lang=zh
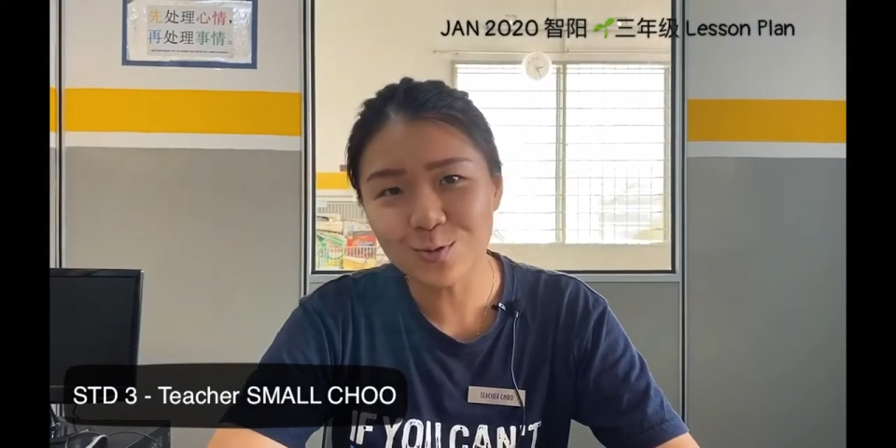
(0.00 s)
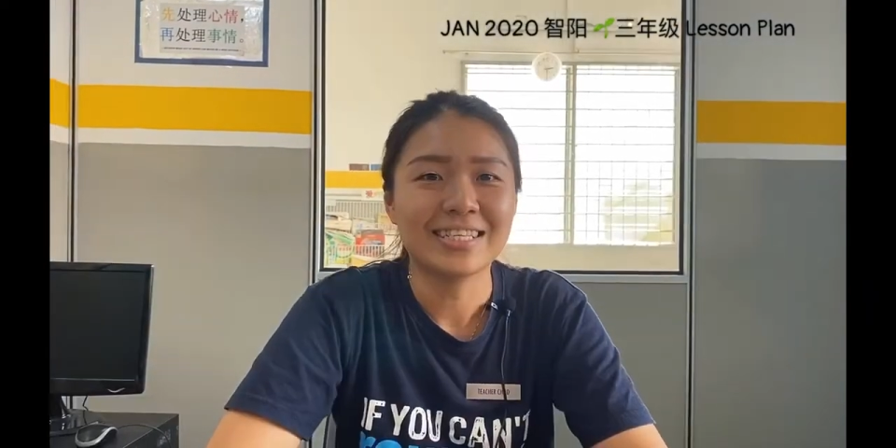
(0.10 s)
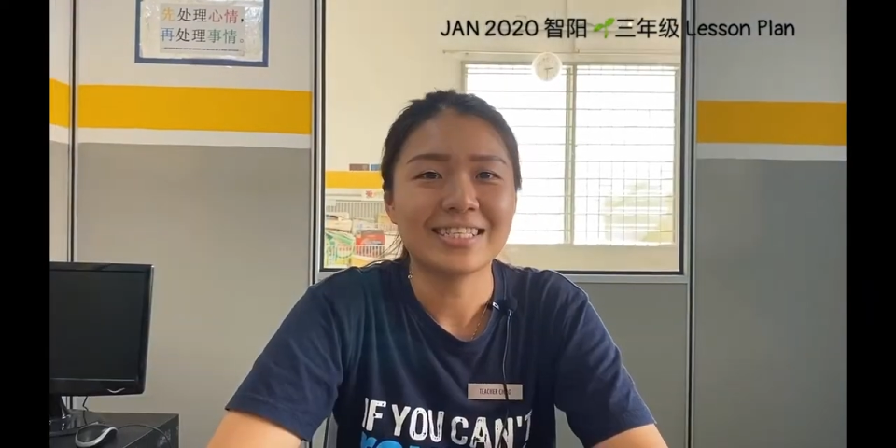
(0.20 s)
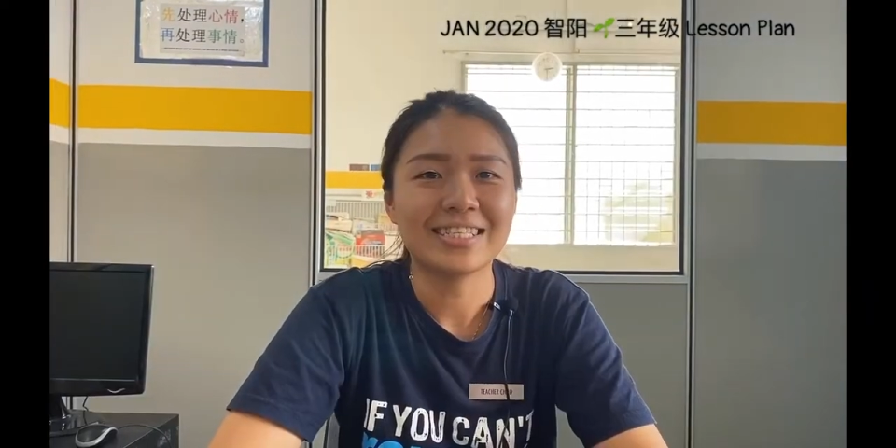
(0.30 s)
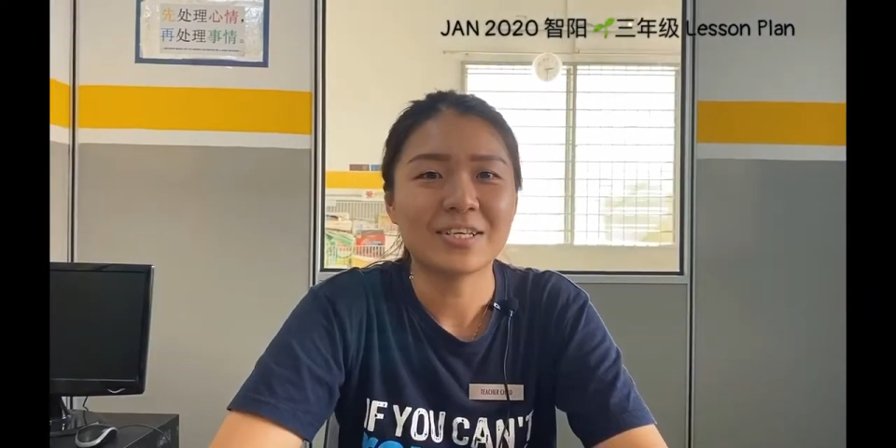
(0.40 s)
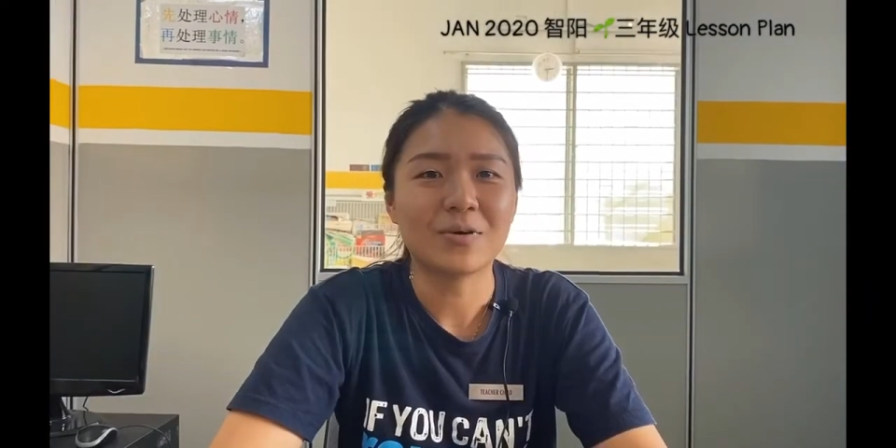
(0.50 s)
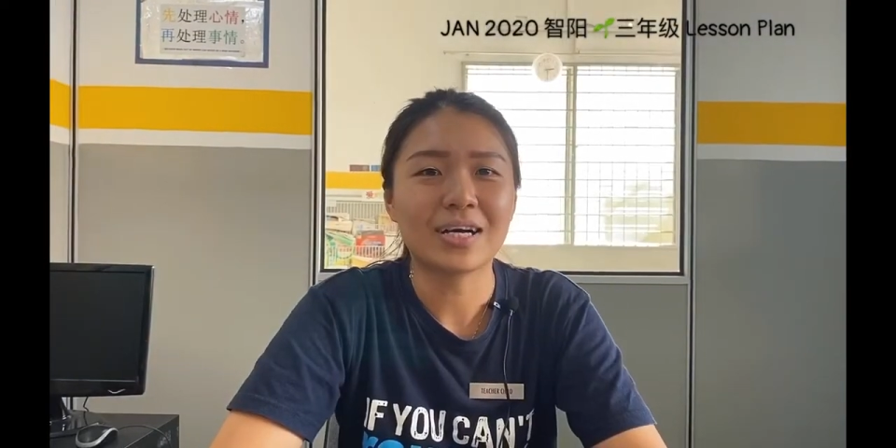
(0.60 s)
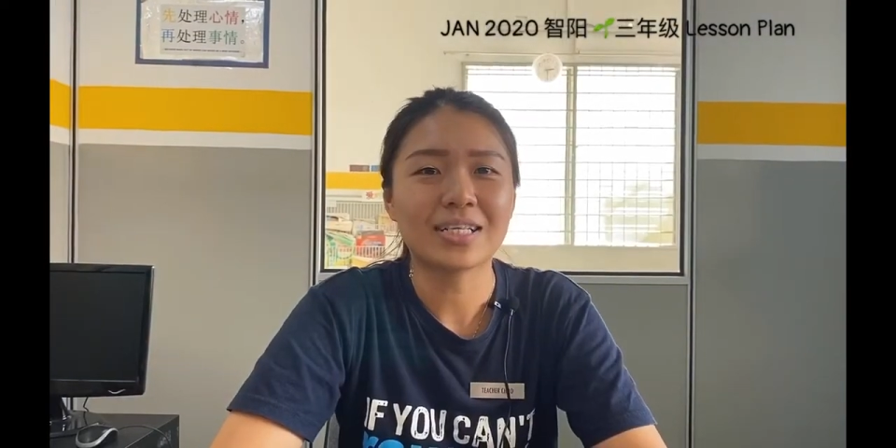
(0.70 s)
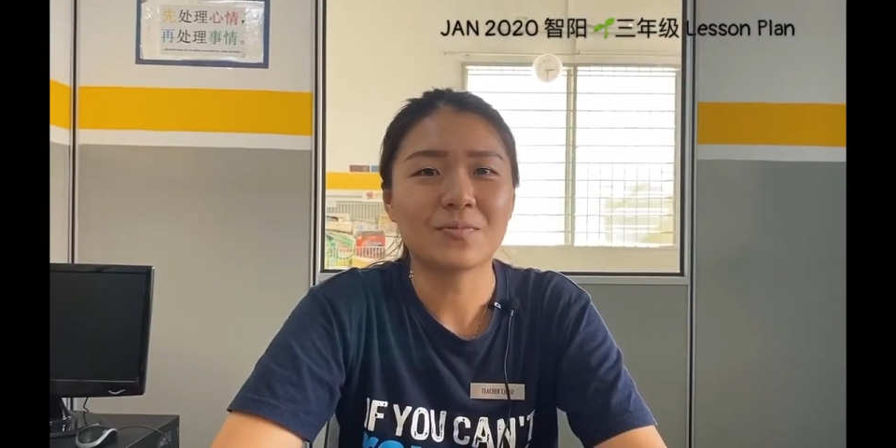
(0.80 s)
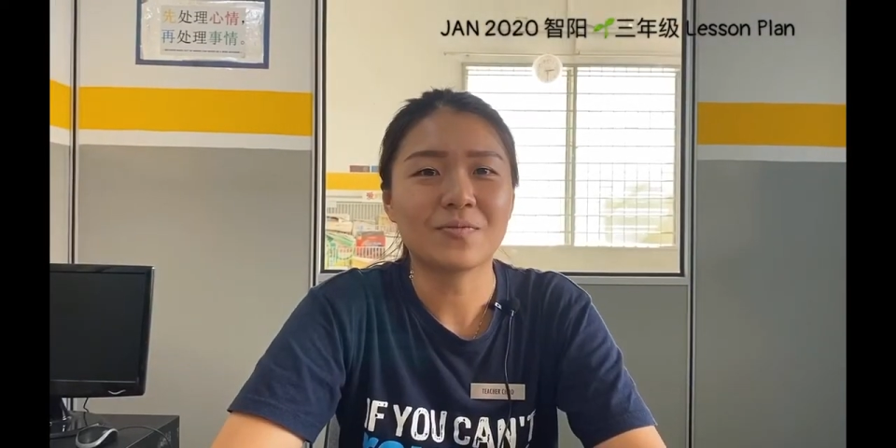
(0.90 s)
今天我要
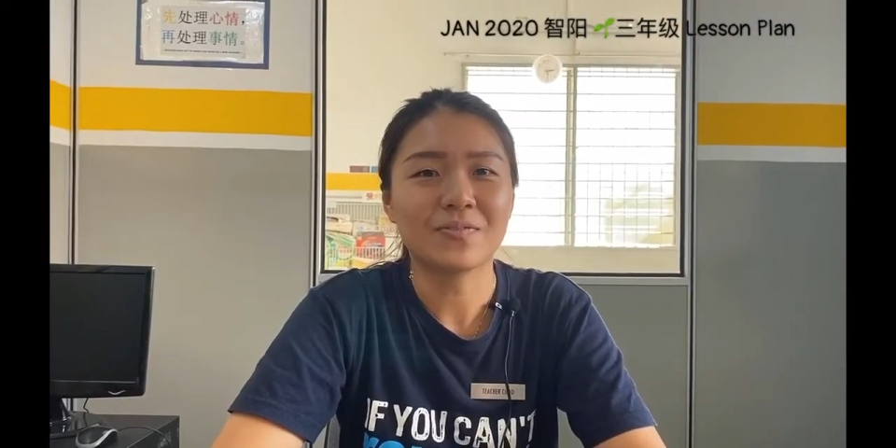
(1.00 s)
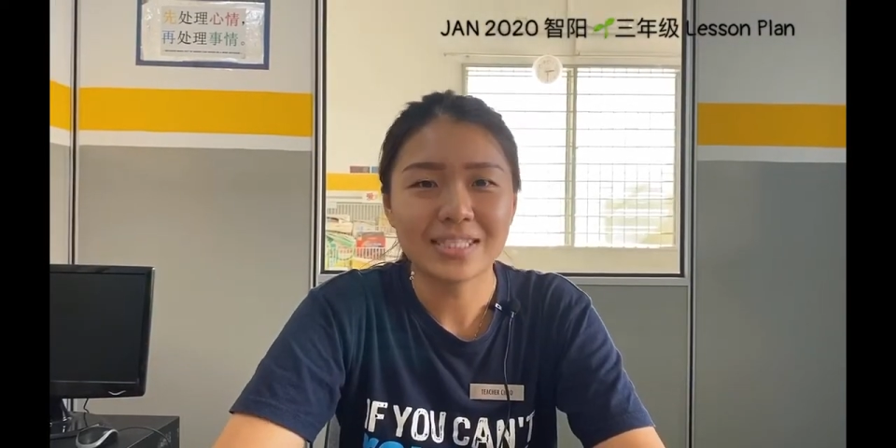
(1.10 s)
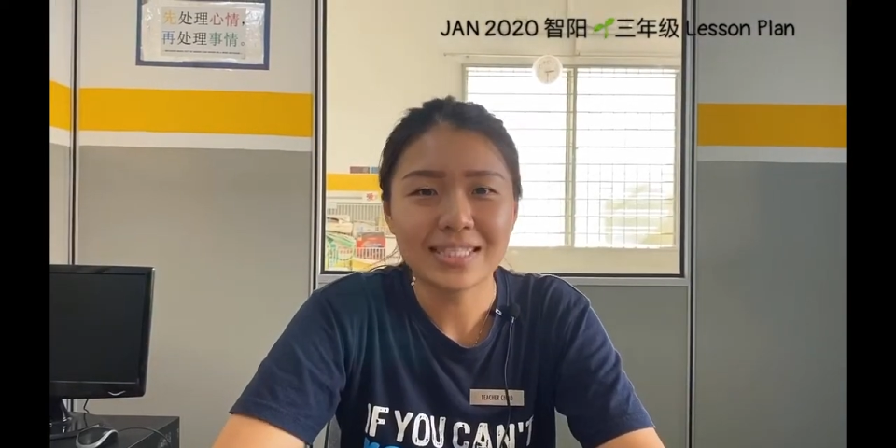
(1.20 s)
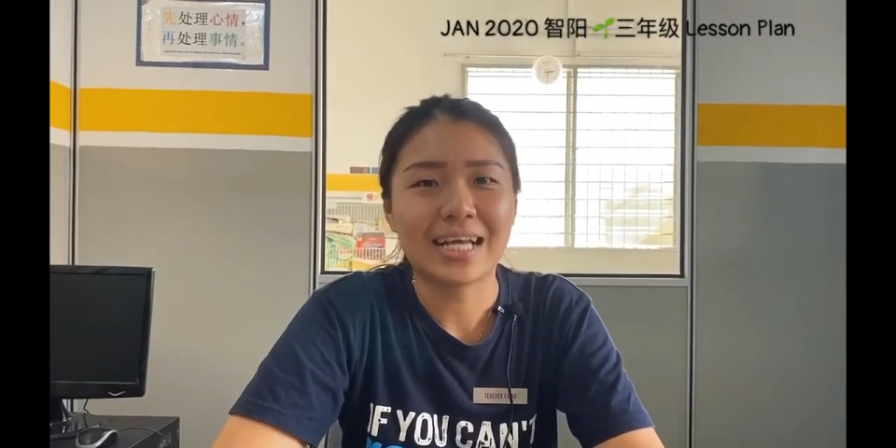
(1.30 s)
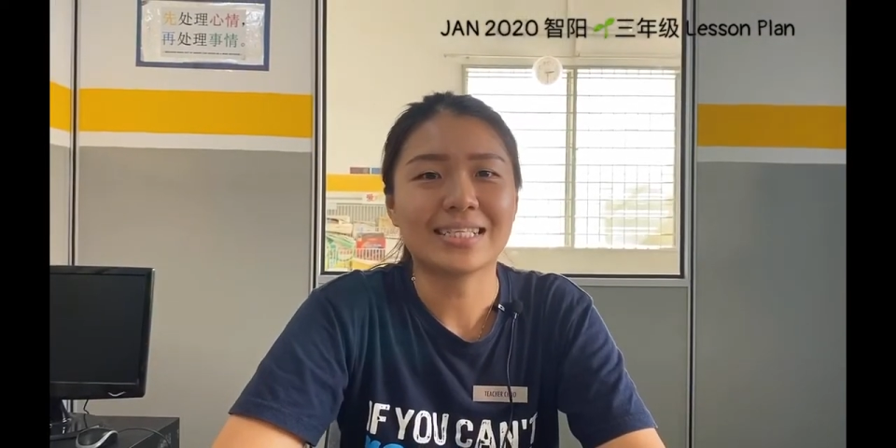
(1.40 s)
跟你们分享